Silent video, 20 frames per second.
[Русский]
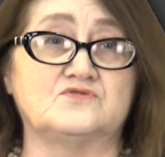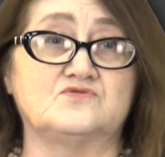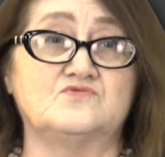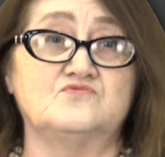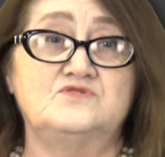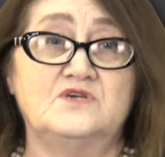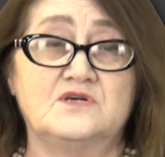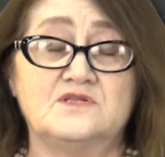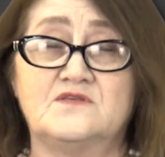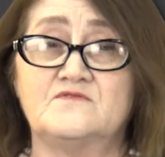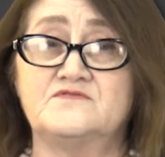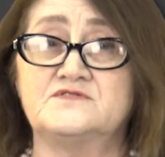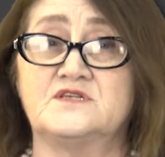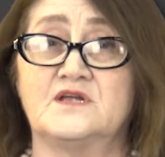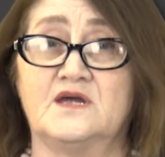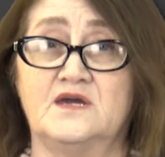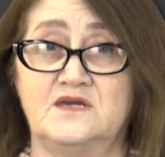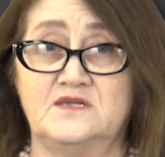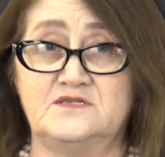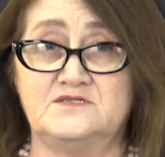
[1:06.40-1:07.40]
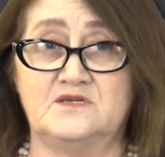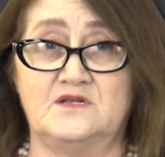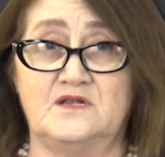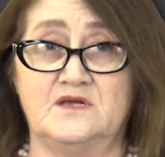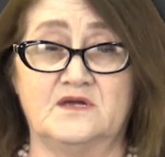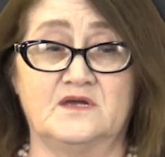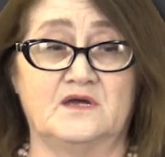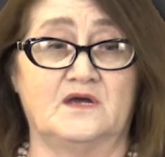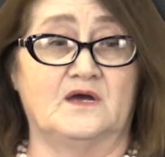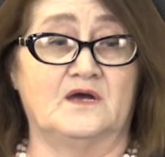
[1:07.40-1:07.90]

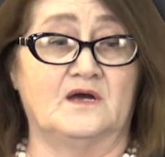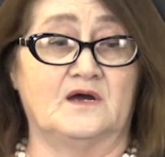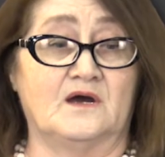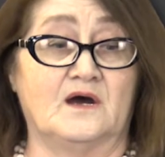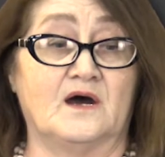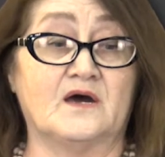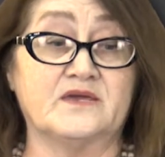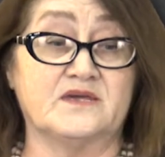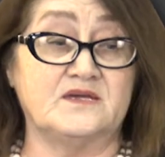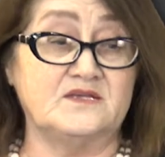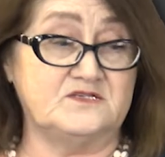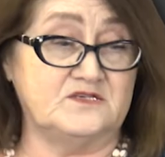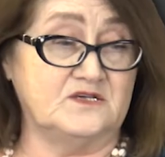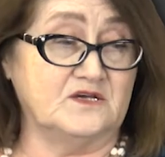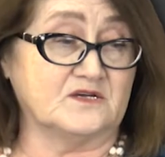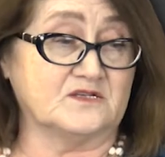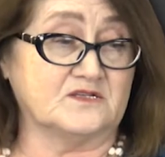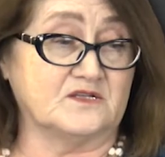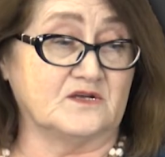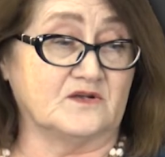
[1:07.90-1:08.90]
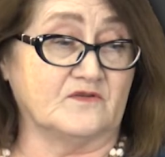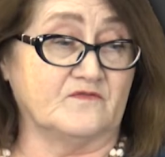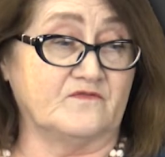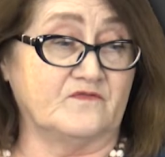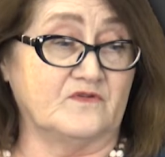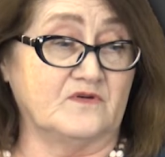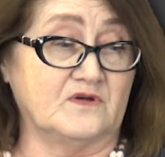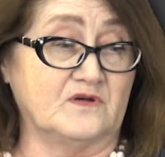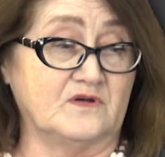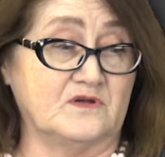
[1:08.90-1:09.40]
студентов-строителей, архитекторов,
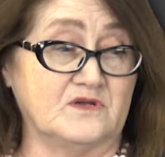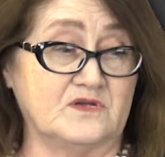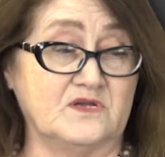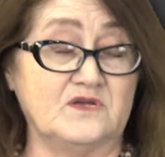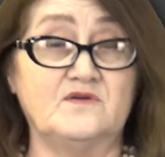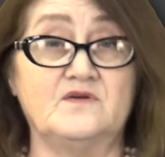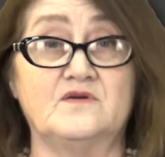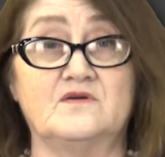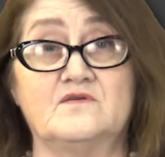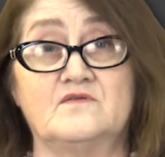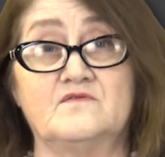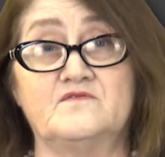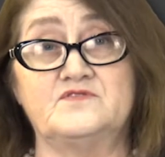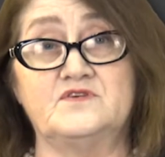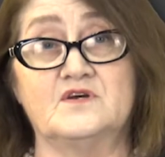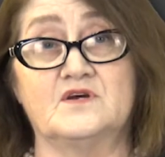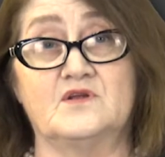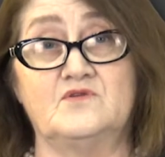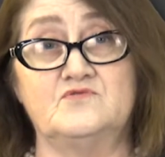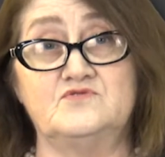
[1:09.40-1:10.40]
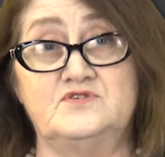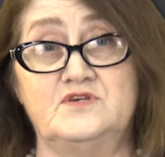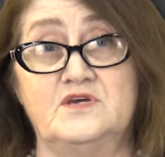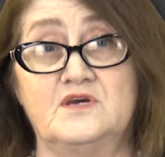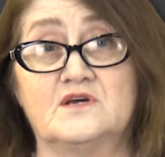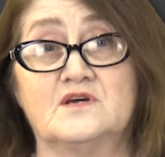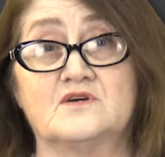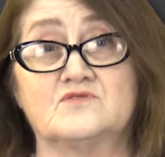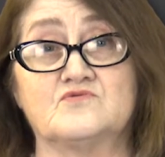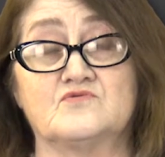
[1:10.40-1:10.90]
и всех
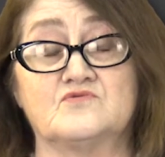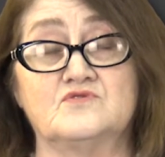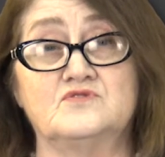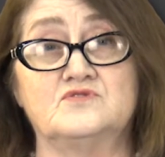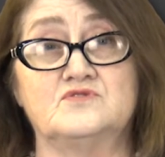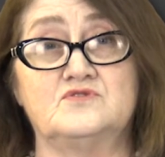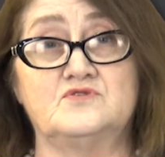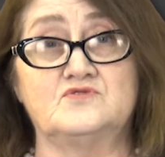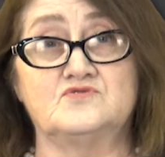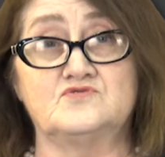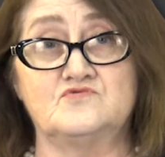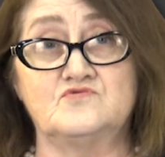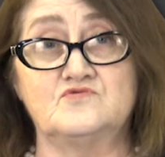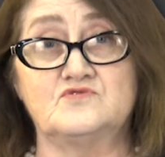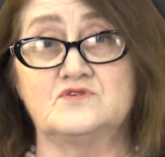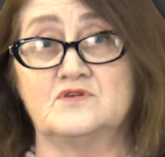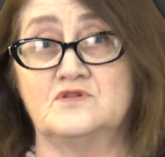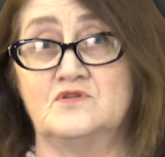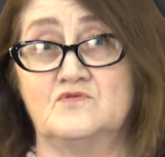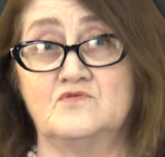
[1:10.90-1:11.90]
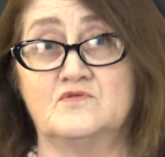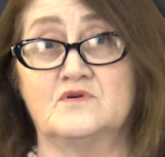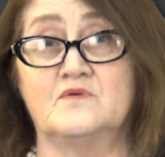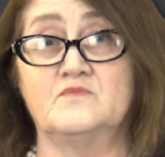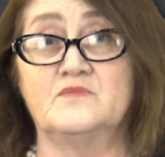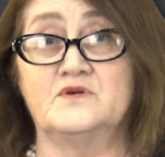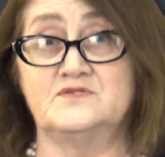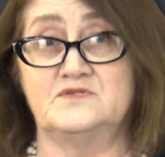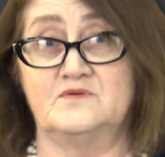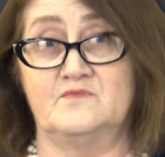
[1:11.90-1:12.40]
людей, которые интересуются
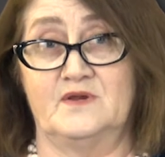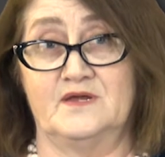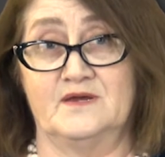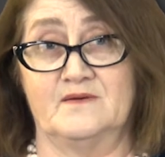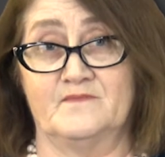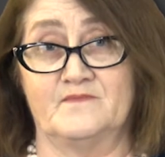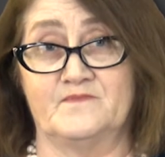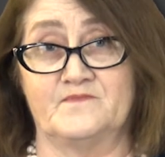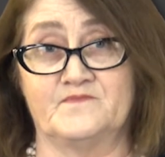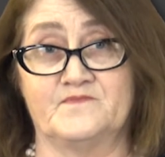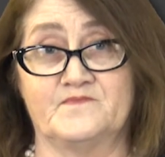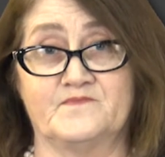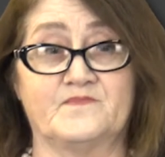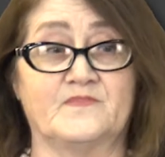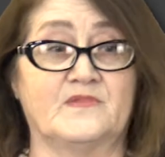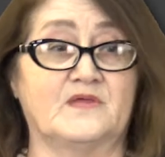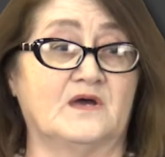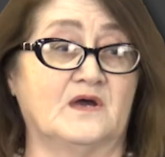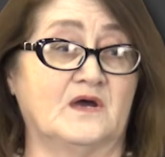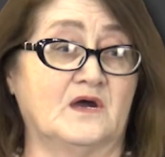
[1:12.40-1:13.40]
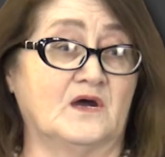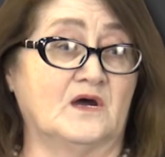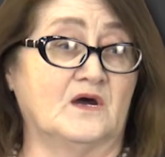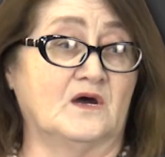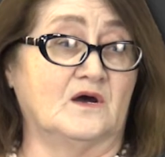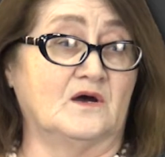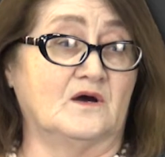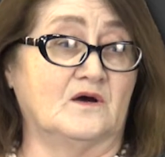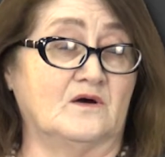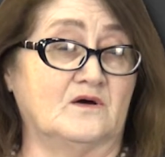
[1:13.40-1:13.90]
науками о Земле.
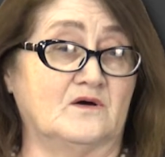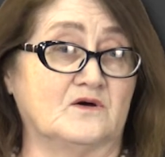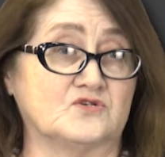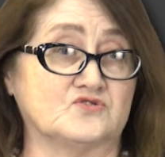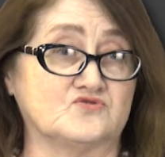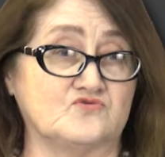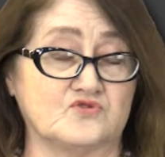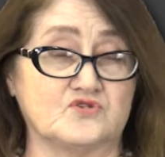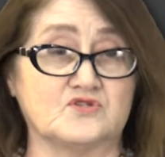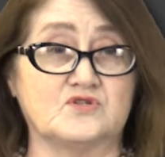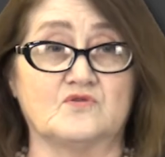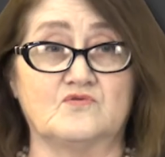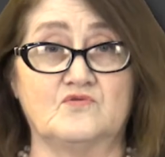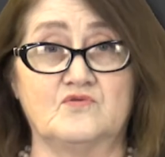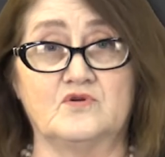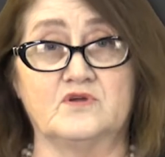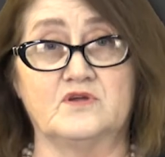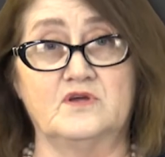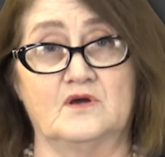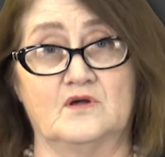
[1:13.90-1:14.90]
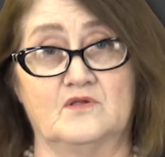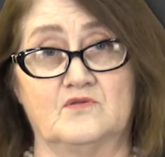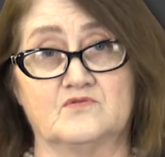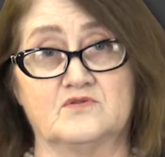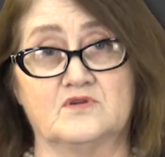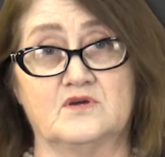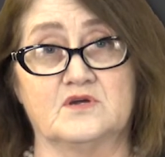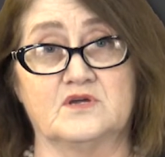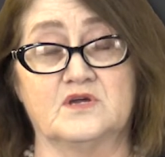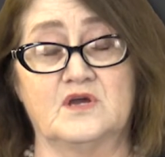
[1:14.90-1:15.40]
А, что же такое
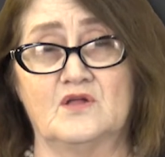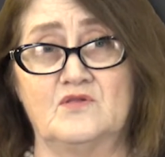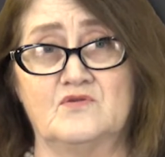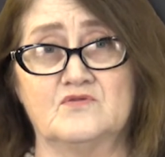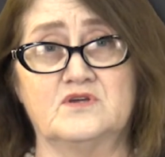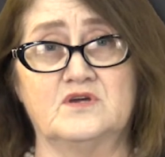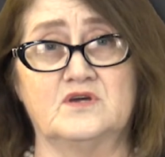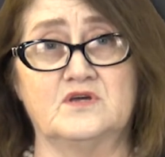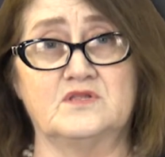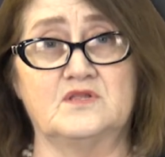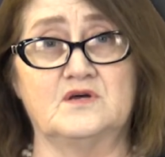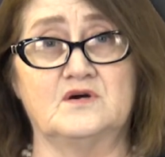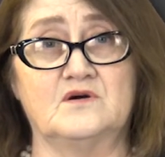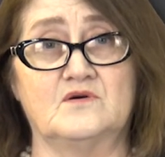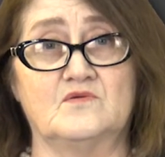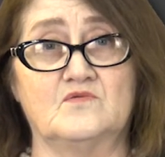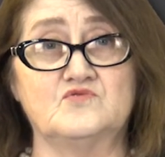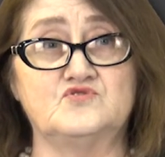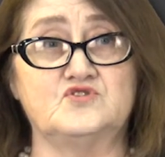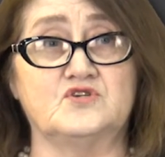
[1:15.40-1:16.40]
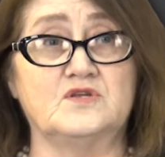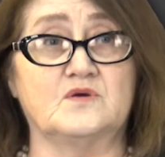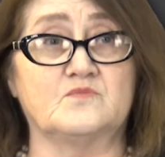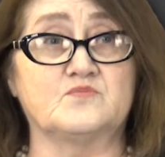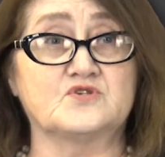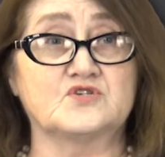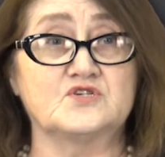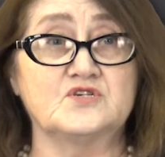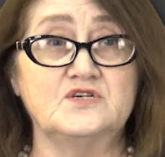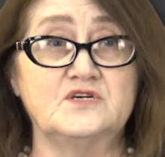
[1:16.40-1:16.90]
геология? Геология – это очень
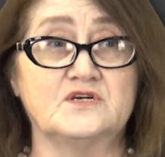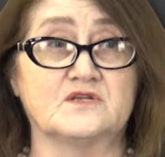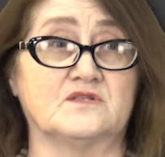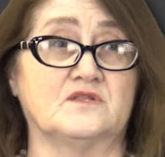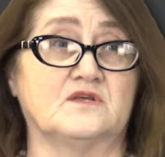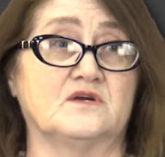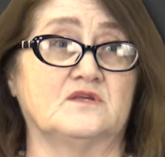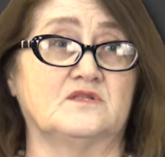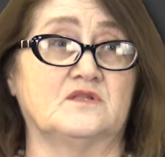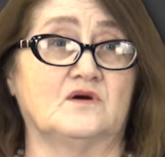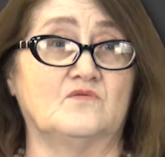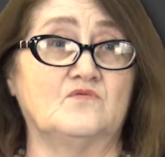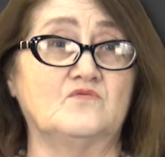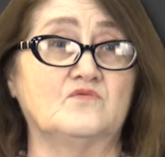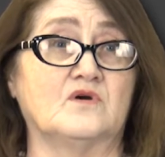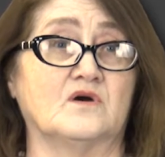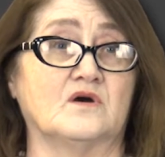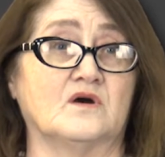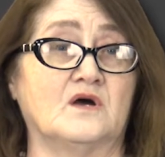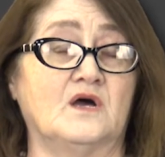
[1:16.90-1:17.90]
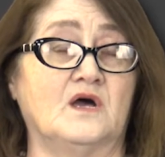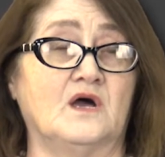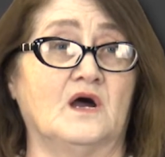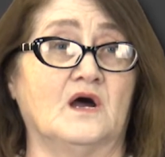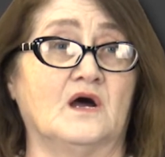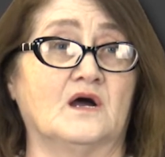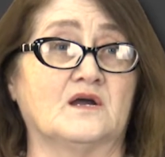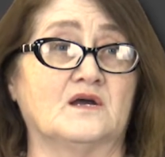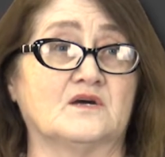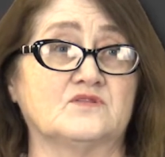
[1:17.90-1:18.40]
обширная наука,
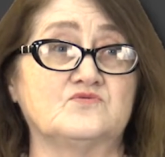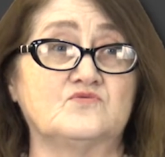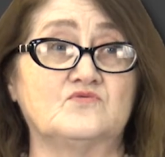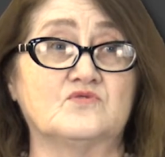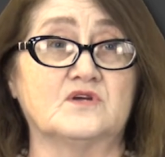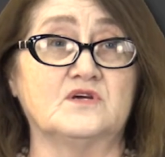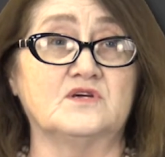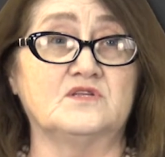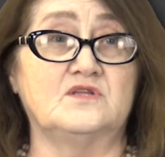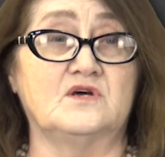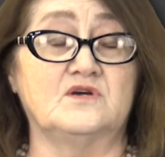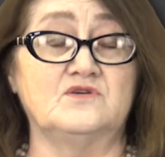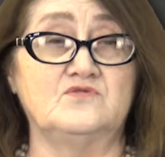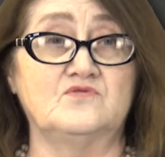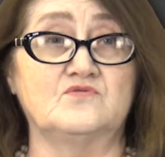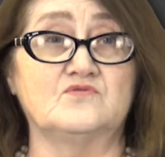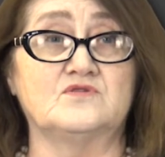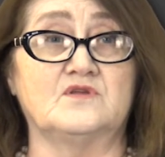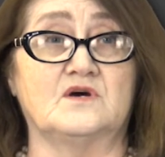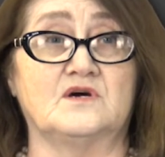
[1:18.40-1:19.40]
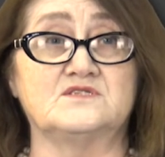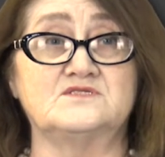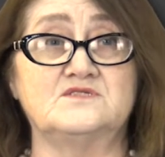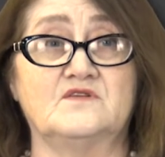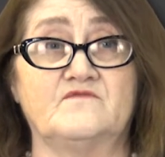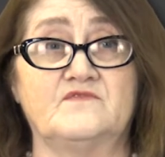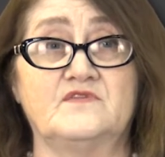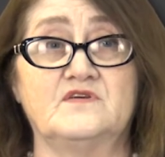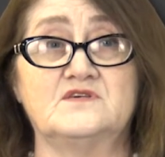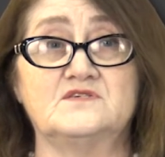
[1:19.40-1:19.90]
которая дает
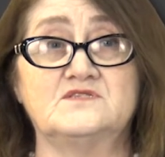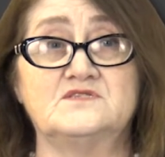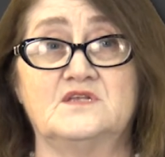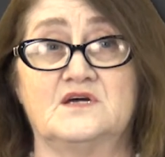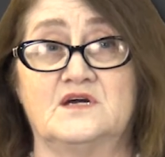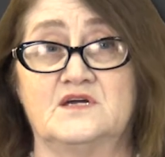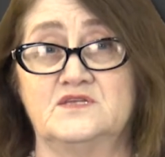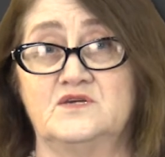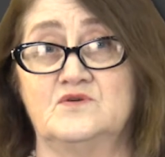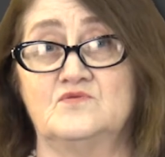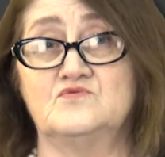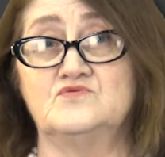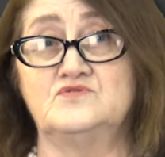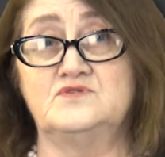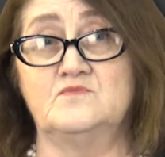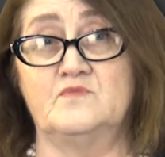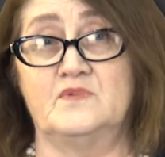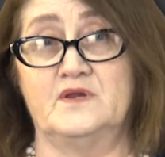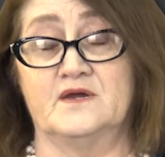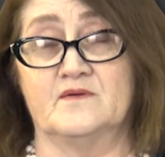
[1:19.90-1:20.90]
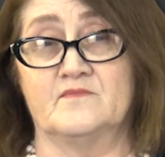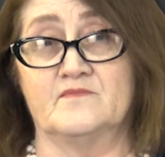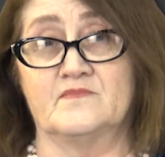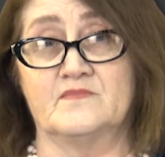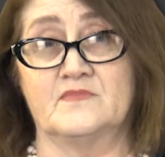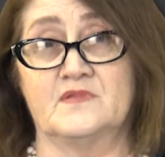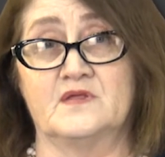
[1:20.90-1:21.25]
основные знания о Земле.